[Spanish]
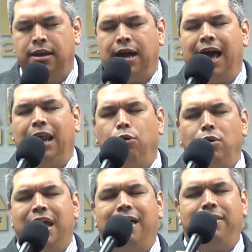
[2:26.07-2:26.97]

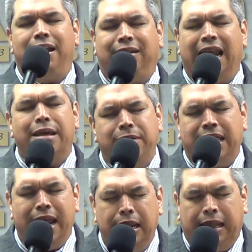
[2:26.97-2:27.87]
aleluya, del
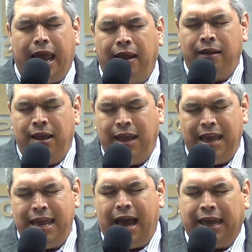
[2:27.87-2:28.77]
televidente
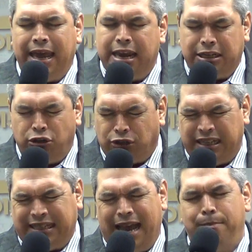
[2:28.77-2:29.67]
y a quienes nos
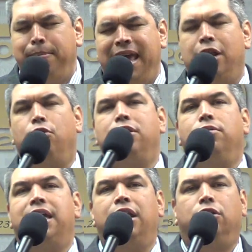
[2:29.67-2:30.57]
están viendo y
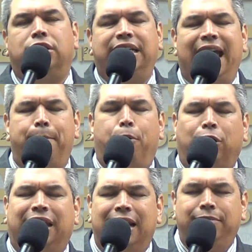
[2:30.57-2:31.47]
oyendo, sea por
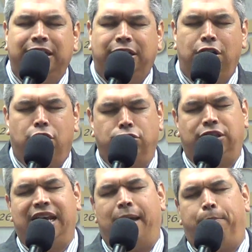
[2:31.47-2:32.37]
televisión,
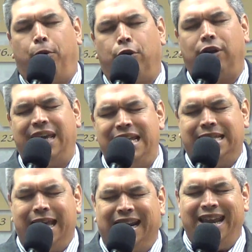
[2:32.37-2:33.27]
sea por
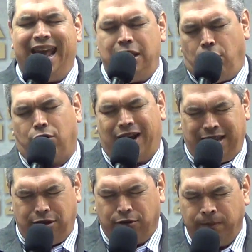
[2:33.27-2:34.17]
internet o
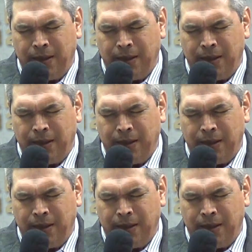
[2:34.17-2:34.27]
radio.